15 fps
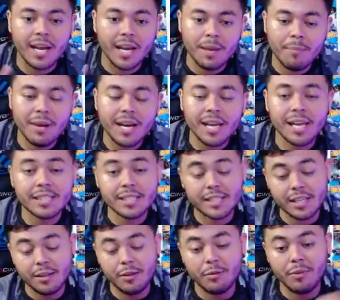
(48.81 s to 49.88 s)
La MLS
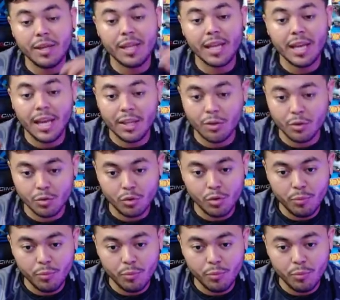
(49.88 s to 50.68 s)
se divide en dos